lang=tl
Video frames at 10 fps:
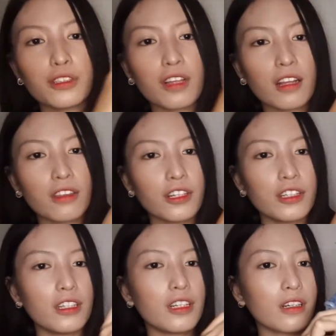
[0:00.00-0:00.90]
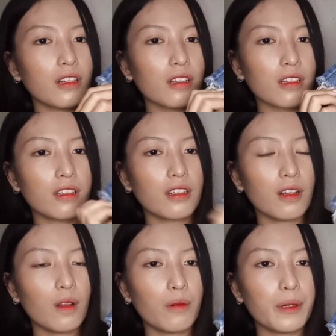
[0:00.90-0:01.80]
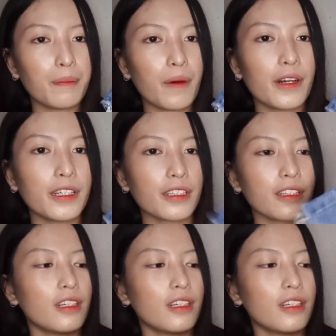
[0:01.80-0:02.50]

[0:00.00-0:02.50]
tattered iyang dire lower part.